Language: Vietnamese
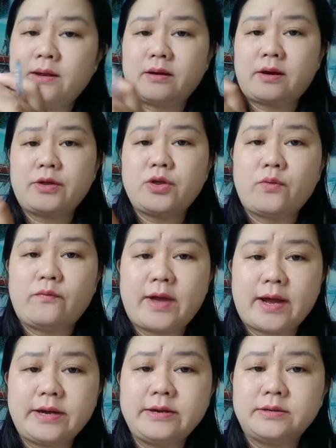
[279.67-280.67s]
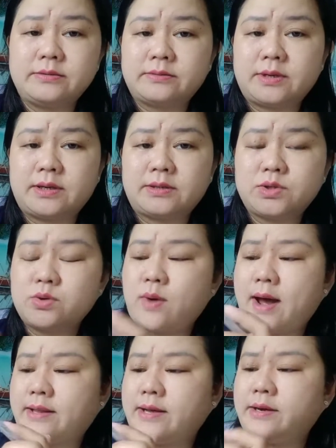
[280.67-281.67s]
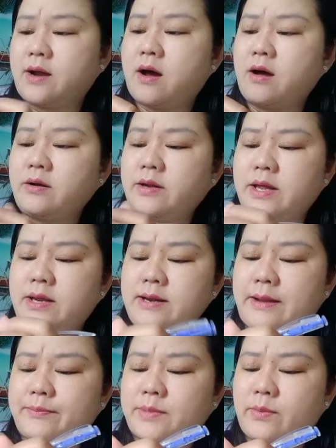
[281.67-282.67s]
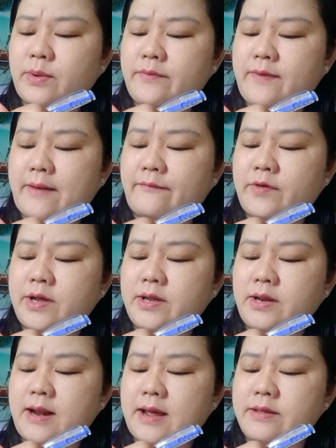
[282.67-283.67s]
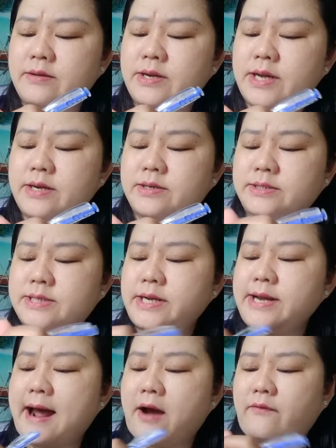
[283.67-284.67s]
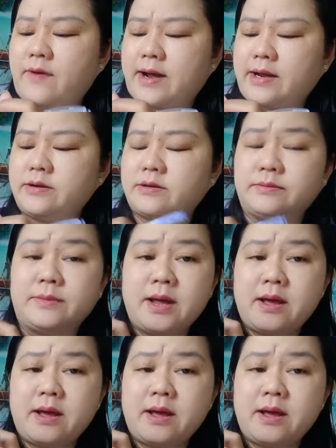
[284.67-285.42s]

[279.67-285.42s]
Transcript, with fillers: nói chung về cái đường xuất ngoại thì nó chỉ nằm trong cái phạm vi là dưới cái đường trí đạo và cái đường